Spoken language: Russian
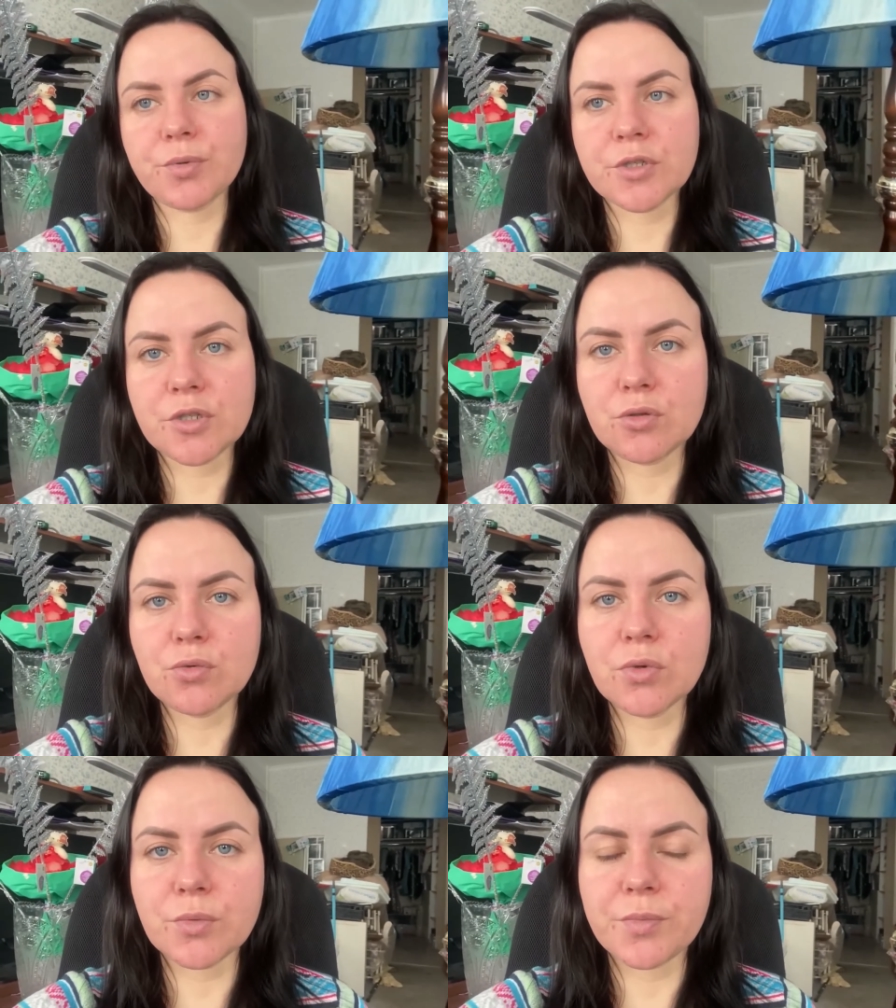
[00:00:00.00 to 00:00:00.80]

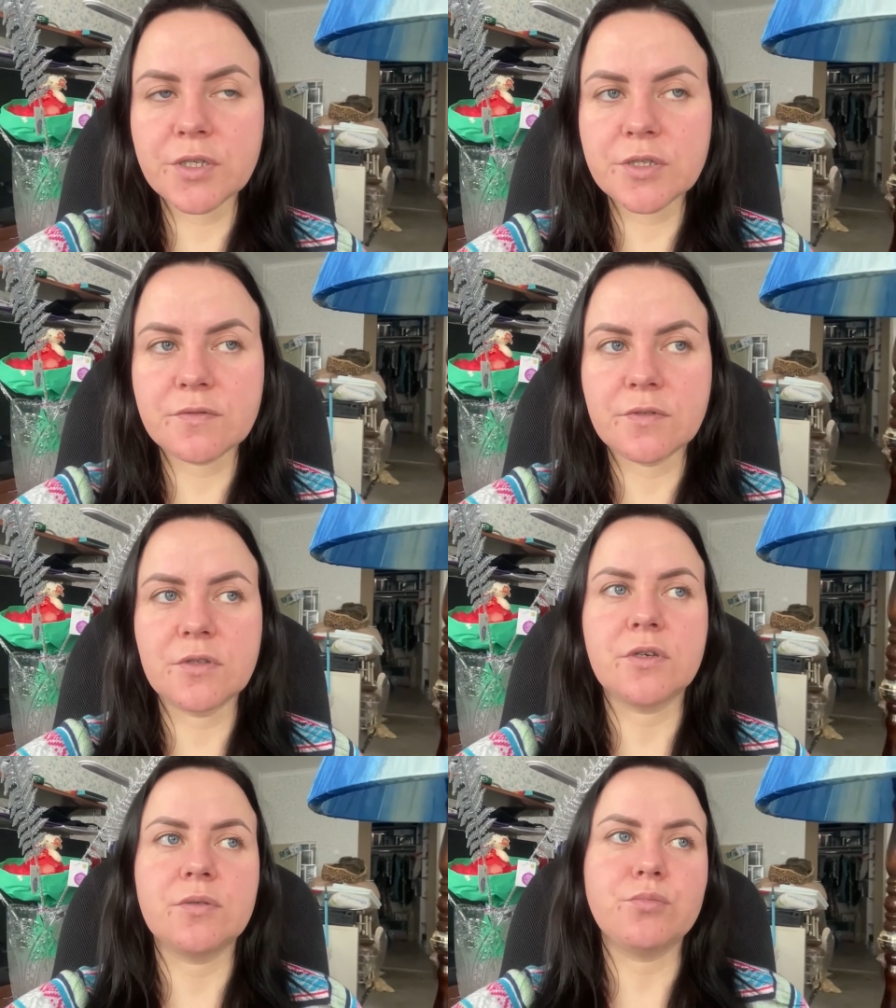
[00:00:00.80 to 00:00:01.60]
процедура
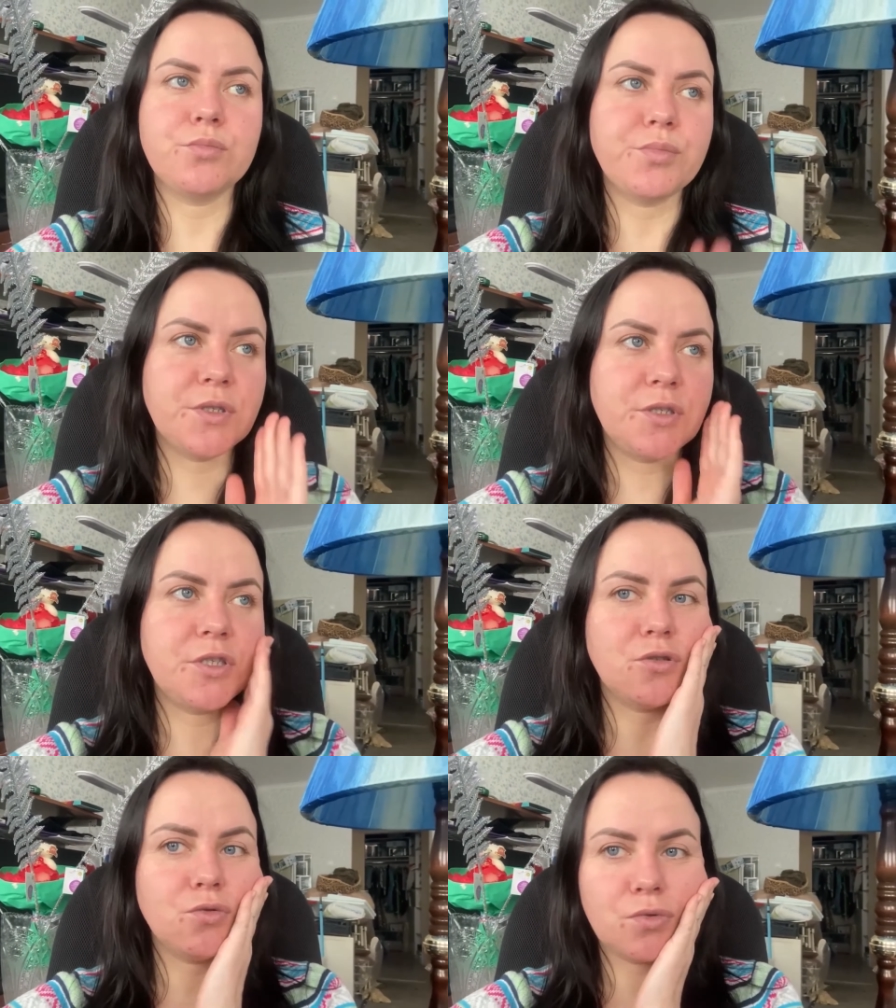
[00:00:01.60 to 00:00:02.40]
призвана
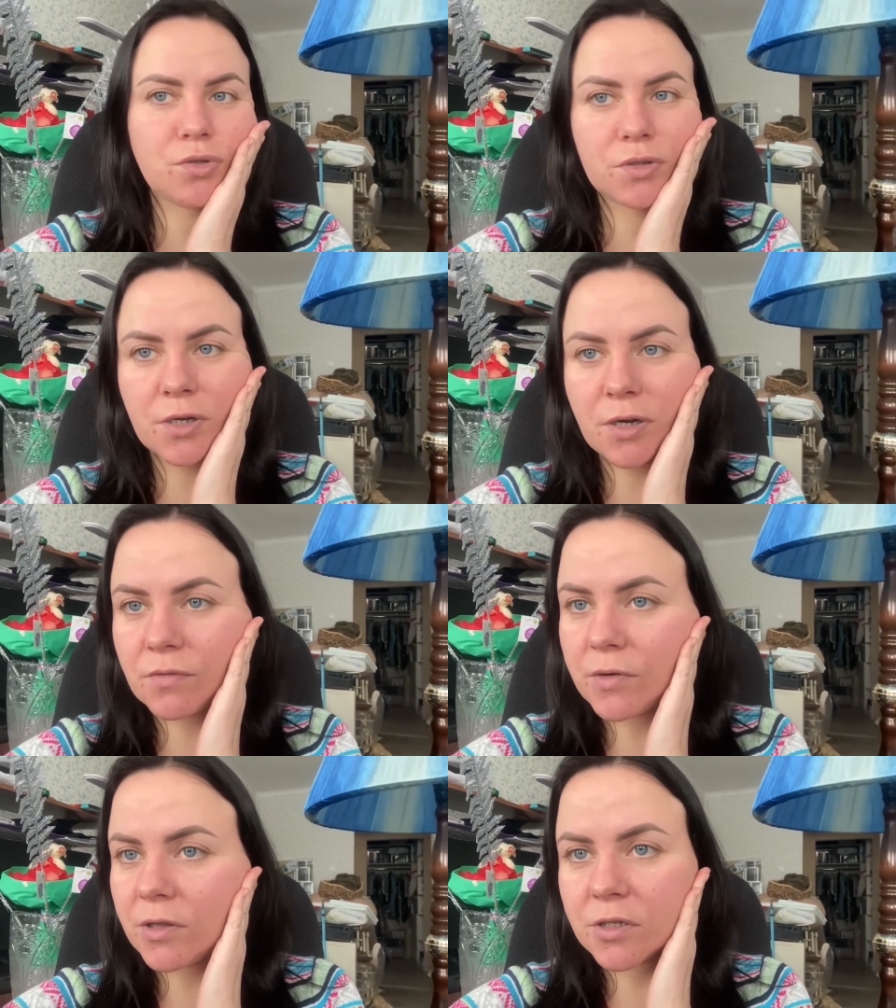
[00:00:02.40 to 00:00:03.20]
подтянуть
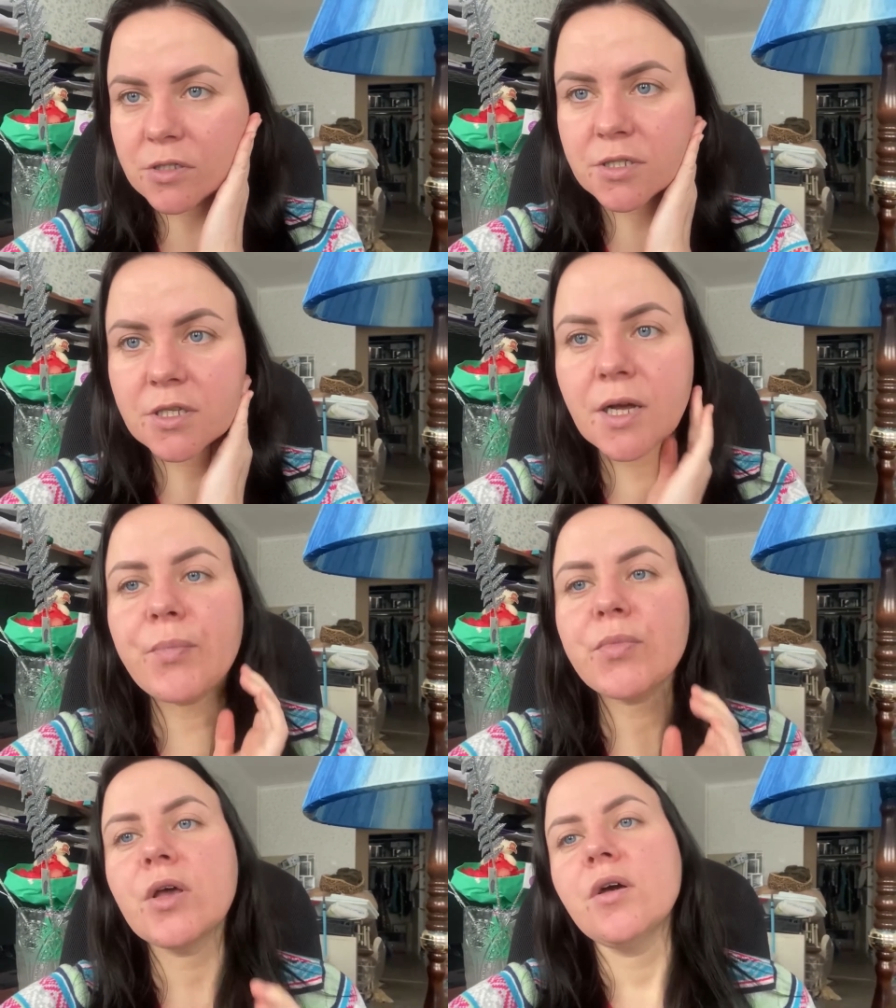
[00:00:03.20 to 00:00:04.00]
овал лица,